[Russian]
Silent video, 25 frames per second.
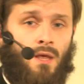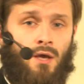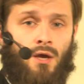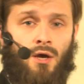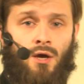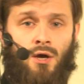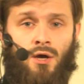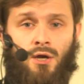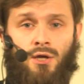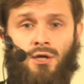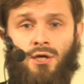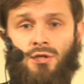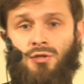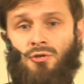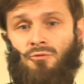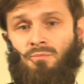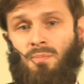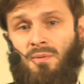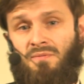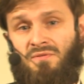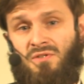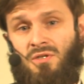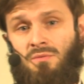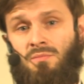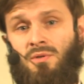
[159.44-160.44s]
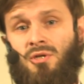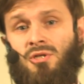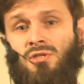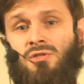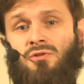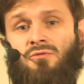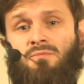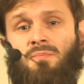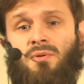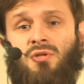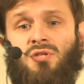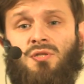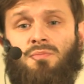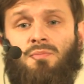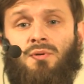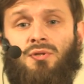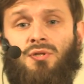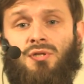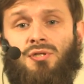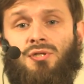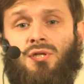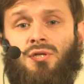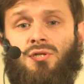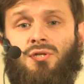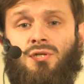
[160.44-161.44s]
И это повсеместно, в принципе,
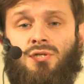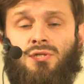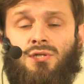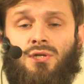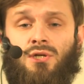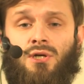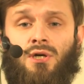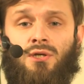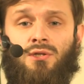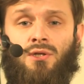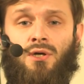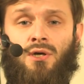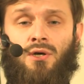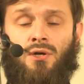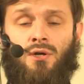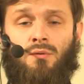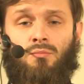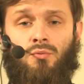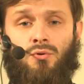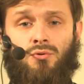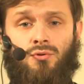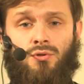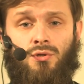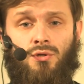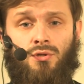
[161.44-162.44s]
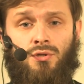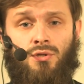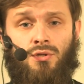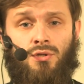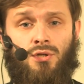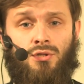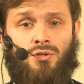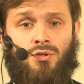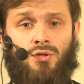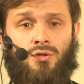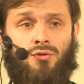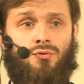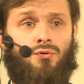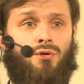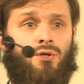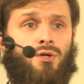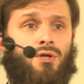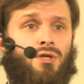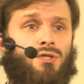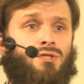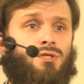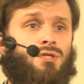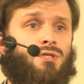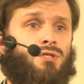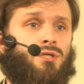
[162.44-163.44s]
эта статистика, она работает и на территории
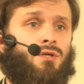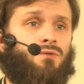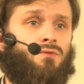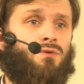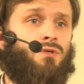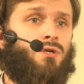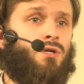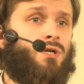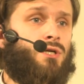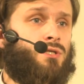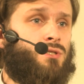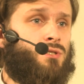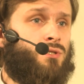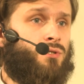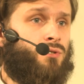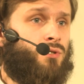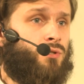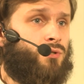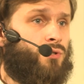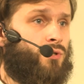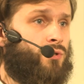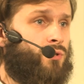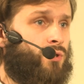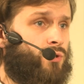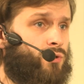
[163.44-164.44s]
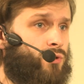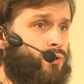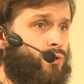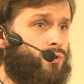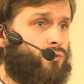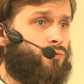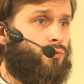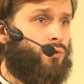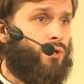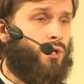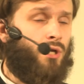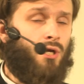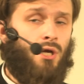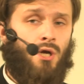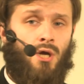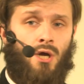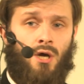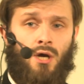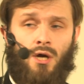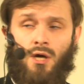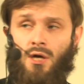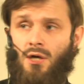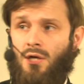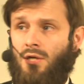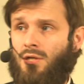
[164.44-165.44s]
Российской Федерации, и на территории
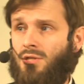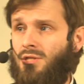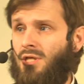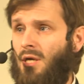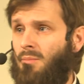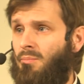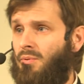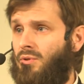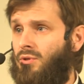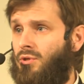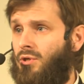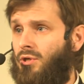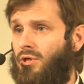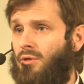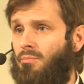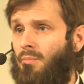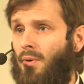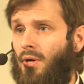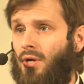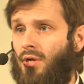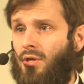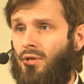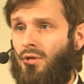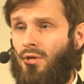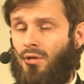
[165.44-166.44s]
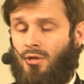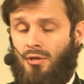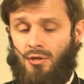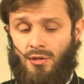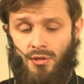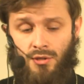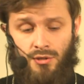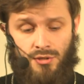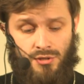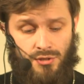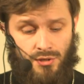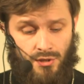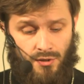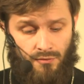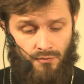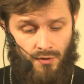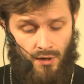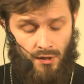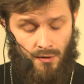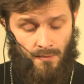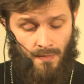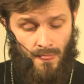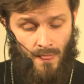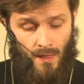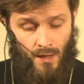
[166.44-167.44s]
западных епархий и
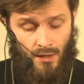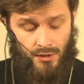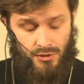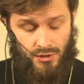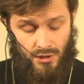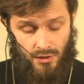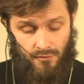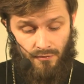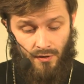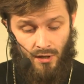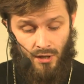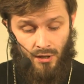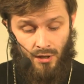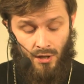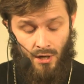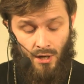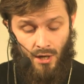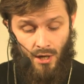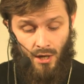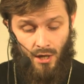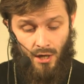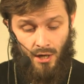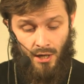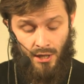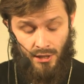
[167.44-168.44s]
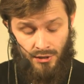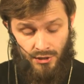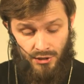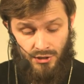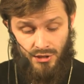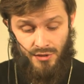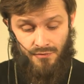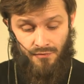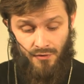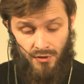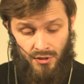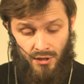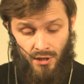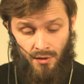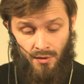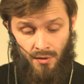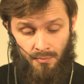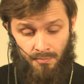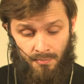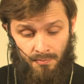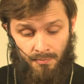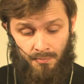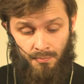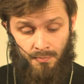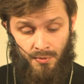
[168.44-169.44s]
церквей, церквях. Э, это
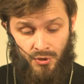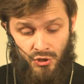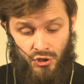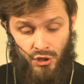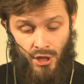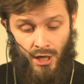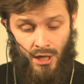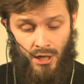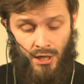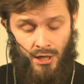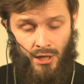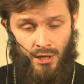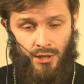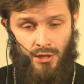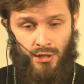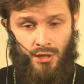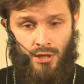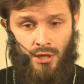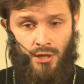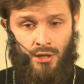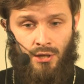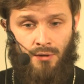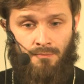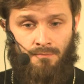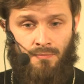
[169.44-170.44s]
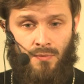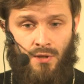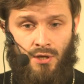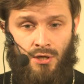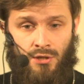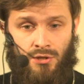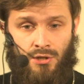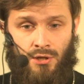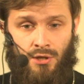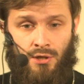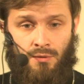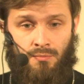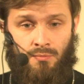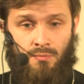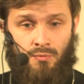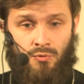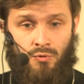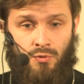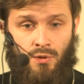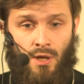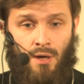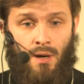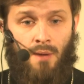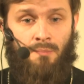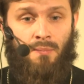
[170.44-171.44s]
действительно печально. И это,
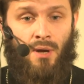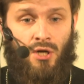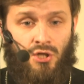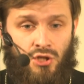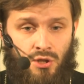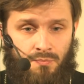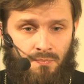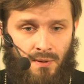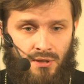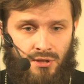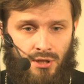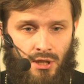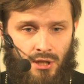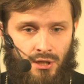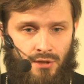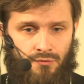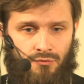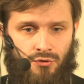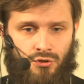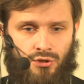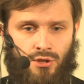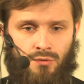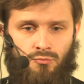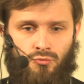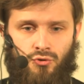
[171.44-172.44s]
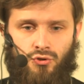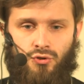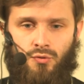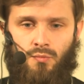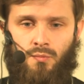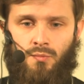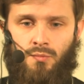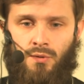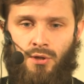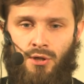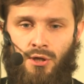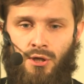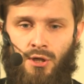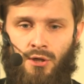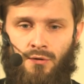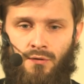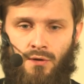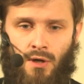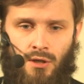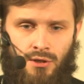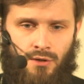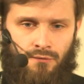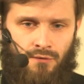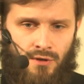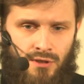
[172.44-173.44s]
опять же, подталкивает к тому, чтобы мы,
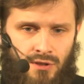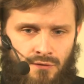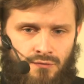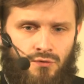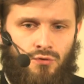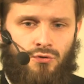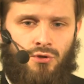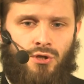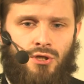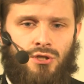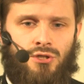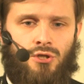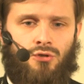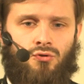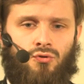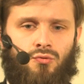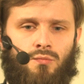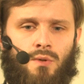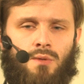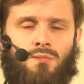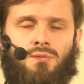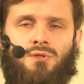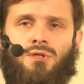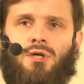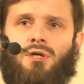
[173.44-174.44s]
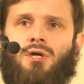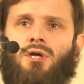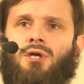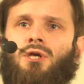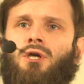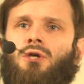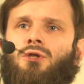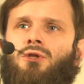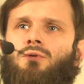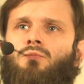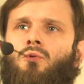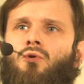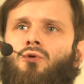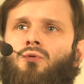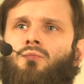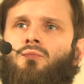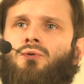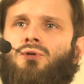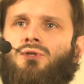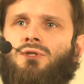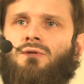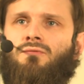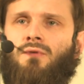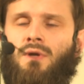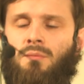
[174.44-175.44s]
а давайте все-таки задумаемся, а какие это могут
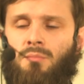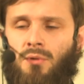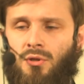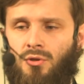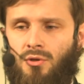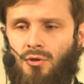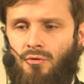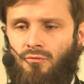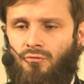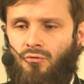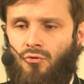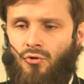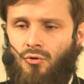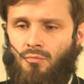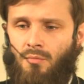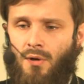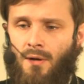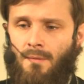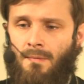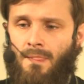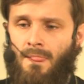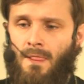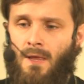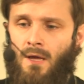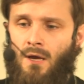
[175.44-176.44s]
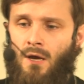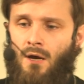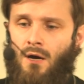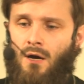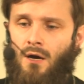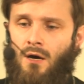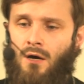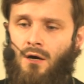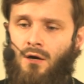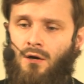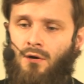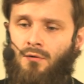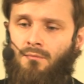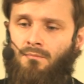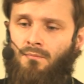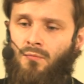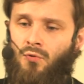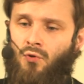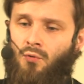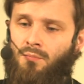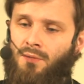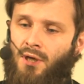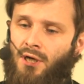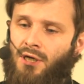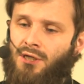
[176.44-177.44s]
быть современные формы. А,
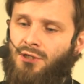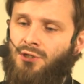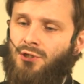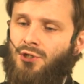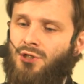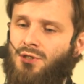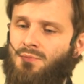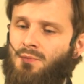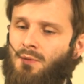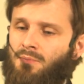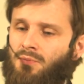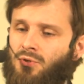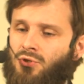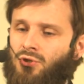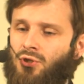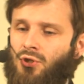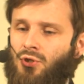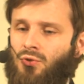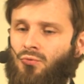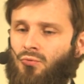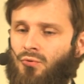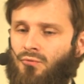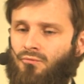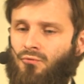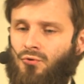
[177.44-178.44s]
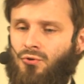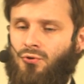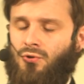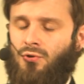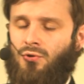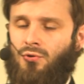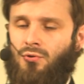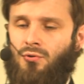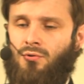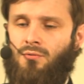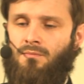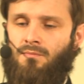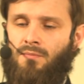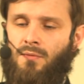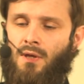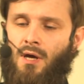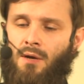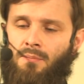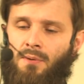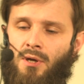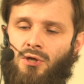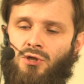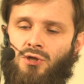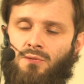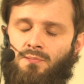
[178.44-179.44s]
но мне хотелось бы подчеркнуть, вот, э,
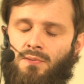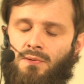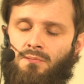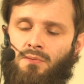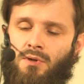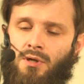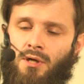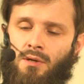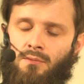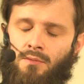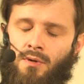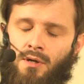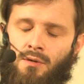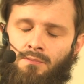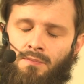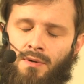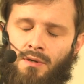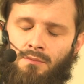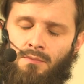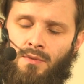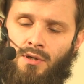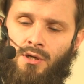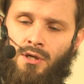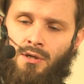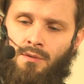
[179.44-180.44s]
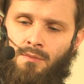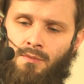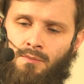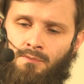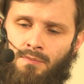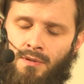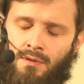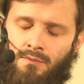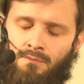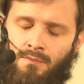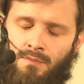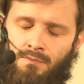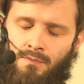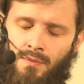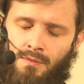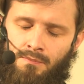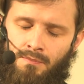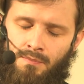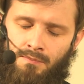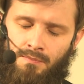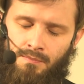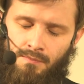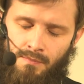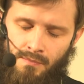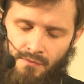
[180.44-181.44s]
опять же, подбега, э, при, при,
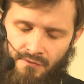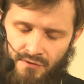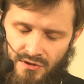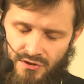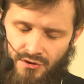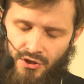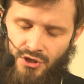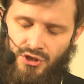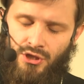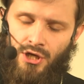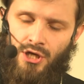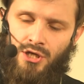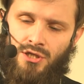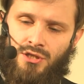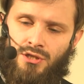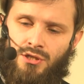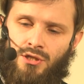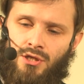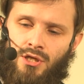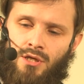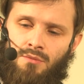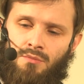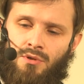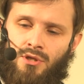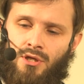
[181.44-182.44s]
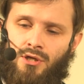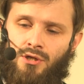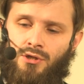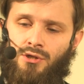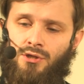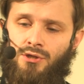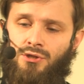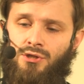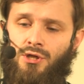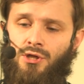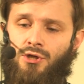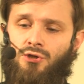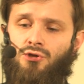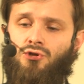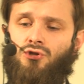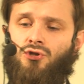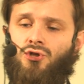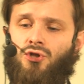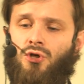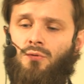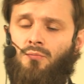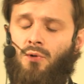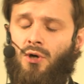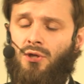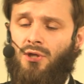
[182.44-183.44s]
возвращаясь именно к
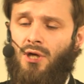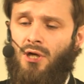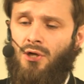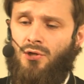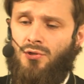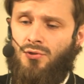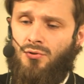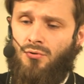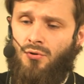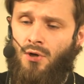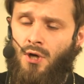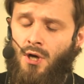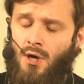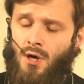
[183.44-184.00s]
теоретическому анализу,